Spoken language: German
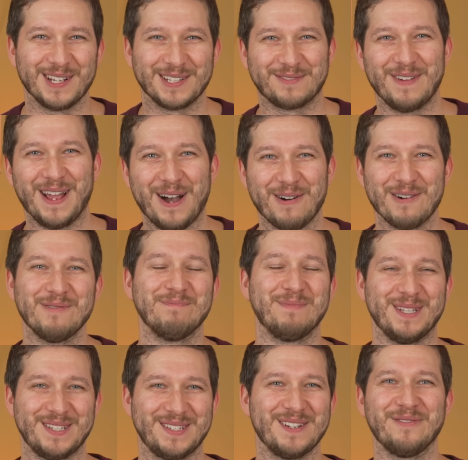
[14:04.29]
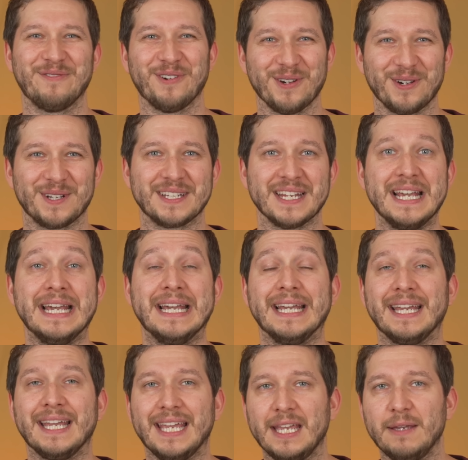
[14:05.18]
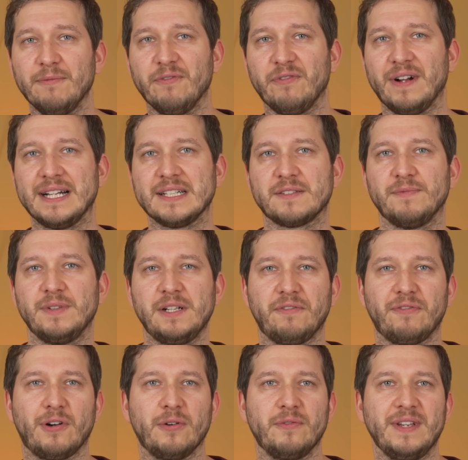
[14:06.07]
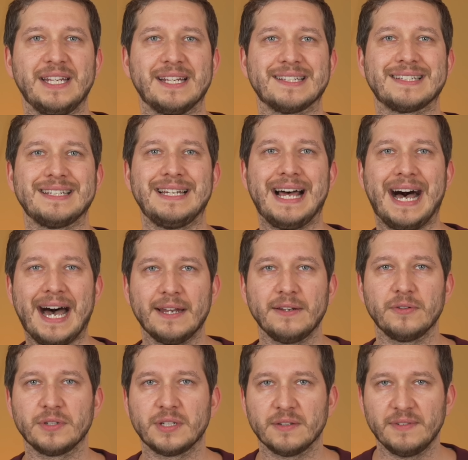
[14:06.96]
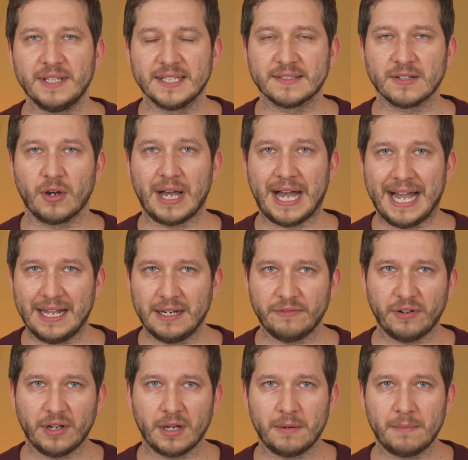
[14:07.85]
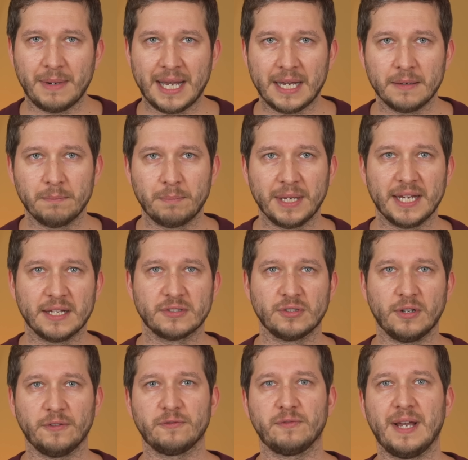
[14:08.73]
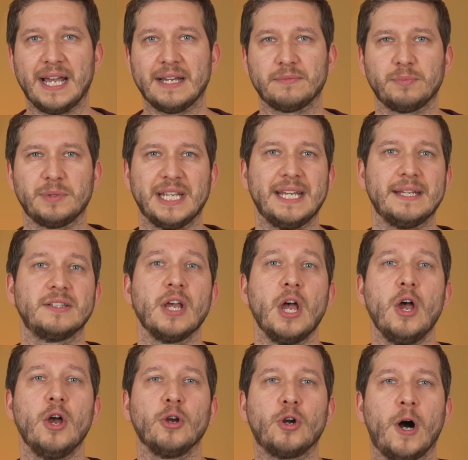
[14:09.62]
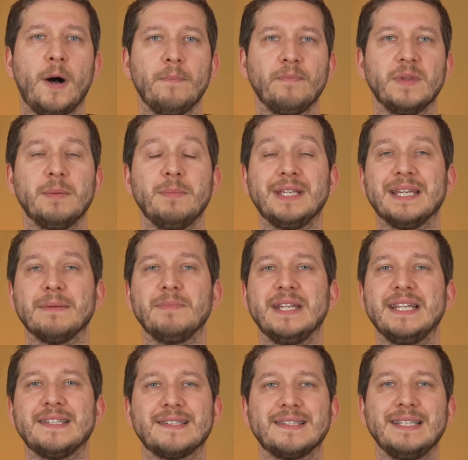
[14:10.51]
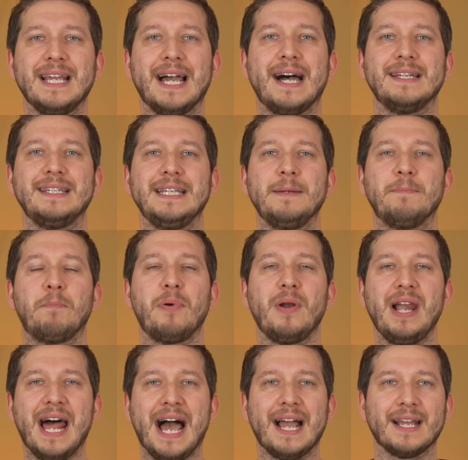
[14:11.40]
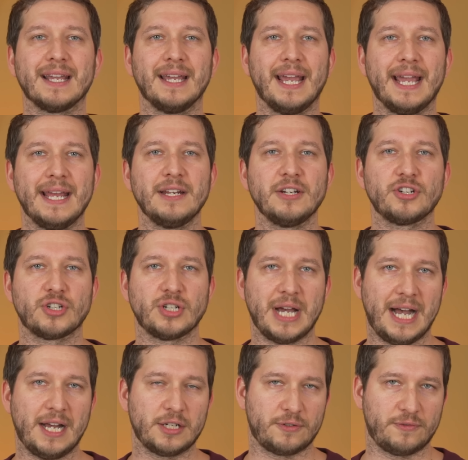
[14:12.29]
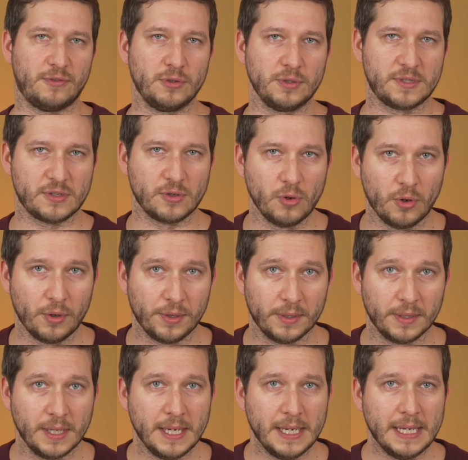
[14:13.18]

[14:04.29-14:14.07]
Das wäre auch ein bisschen verrückt. Ebenfalls will VW das Laden unterwegs auch einfacher machen. Per Software-Update kommt nämlich im nächsten Jahr die Plug-and-Charge-Funktion.